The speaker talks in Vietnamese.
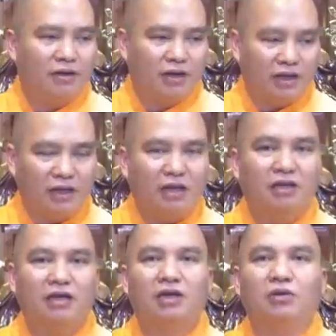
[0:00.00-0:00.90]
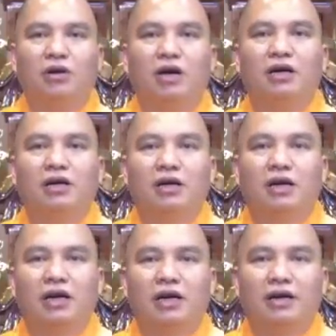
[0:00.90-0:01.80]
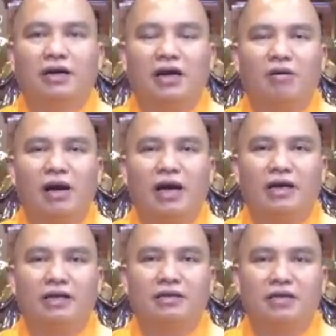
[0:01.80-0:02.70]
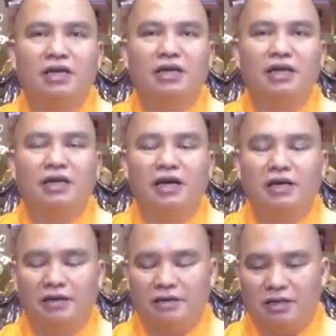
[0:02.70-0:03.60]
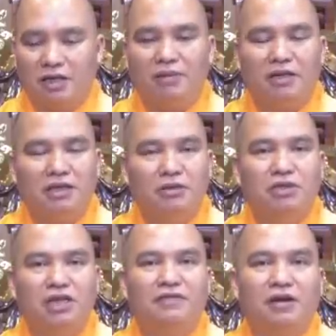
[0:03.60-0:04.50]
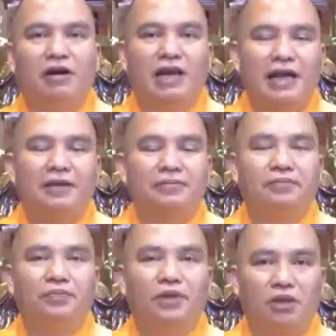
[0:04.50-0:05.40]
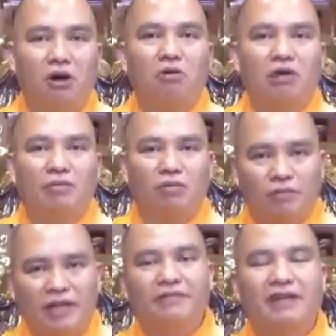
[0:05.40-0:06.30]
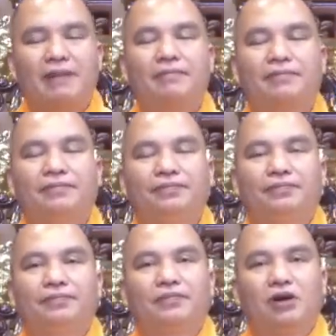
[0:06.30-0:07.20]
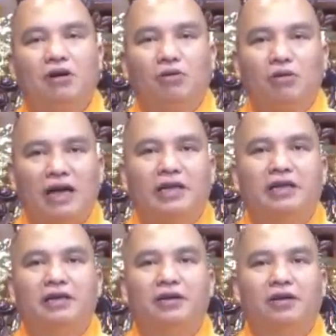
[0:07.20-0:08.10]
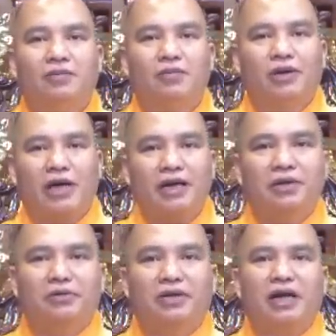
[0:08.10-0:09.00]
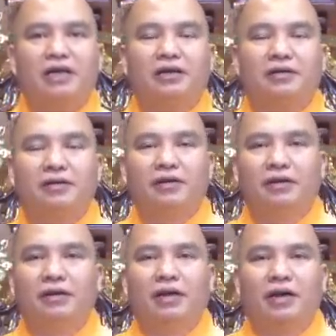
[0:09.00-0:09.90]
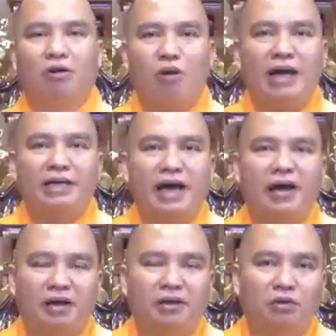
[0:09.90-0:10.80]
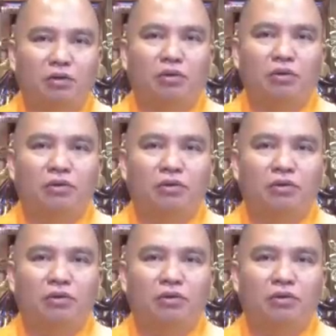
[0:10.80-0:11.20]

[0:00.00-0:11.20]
cái thần thức của à, các loài à, sinh linh ấy sớm được siêu sinh về cõi lành đó cũng là một biện pháp đó cũng là gì một cách chúng ta gì à, hóa giải hận thù